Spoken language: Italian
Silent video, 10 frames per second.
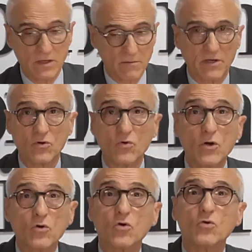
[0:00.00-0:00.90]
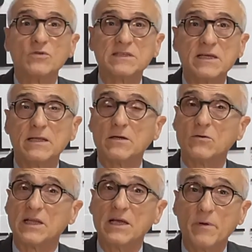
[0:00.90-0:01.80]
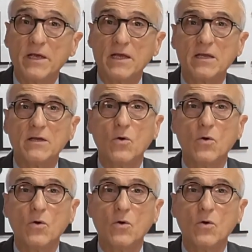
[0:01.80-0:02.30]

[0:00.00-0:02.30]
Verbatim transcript: per cui loro considerano Taipei